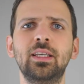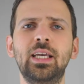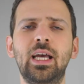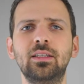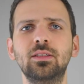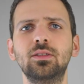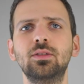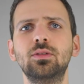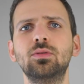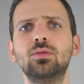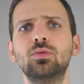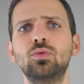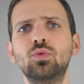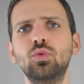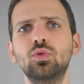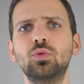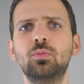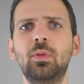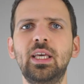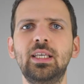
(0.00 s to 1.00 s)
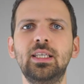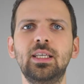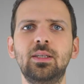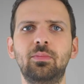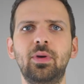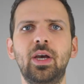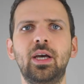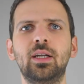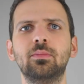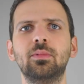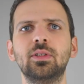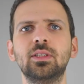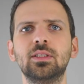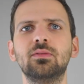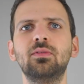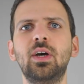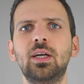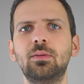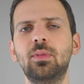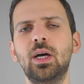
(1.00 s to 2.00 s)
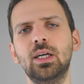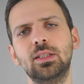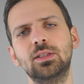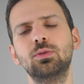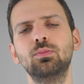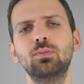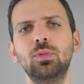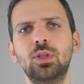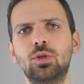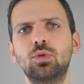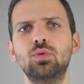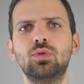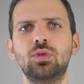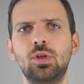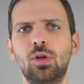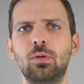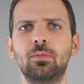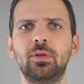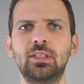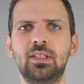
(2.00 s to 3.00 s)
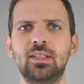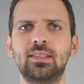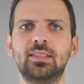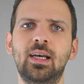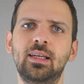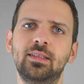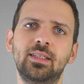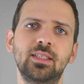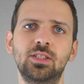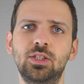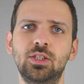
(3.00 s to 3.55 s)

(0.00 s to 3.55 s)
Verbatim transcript: Yani 100 beygir bir arabanız var maksimum 200 km saate